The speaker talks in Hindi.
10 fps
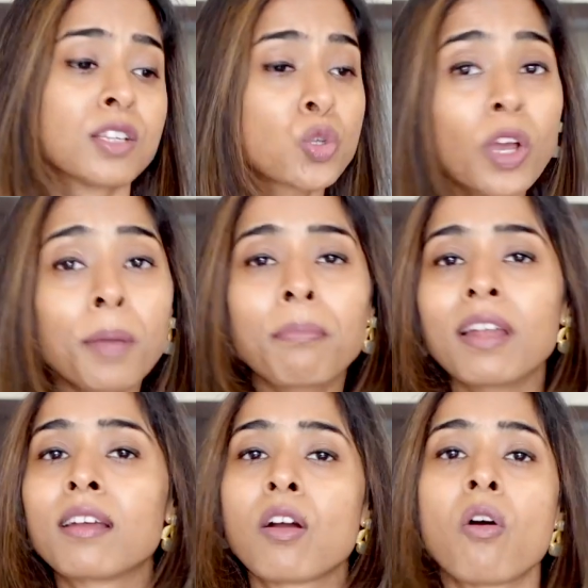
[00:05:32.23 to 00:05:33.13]
सोया
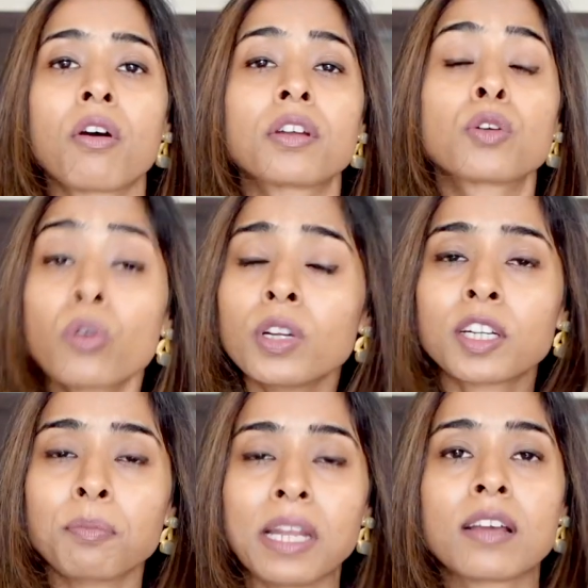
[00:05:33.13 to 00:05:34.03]
मिल्क और
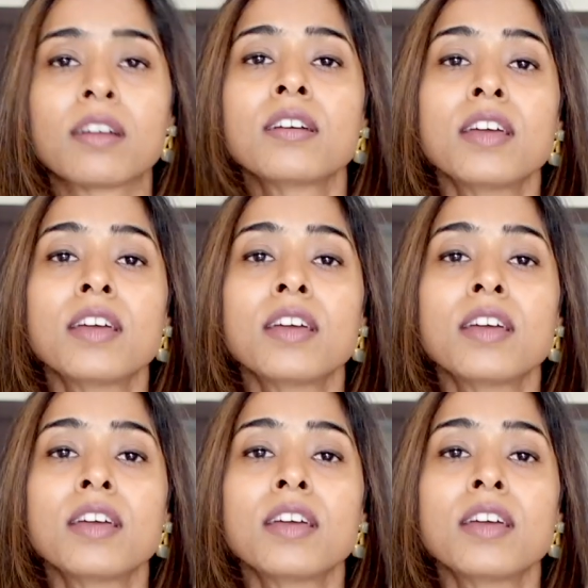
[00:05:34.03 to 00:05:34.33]
कोकोनट मिल्क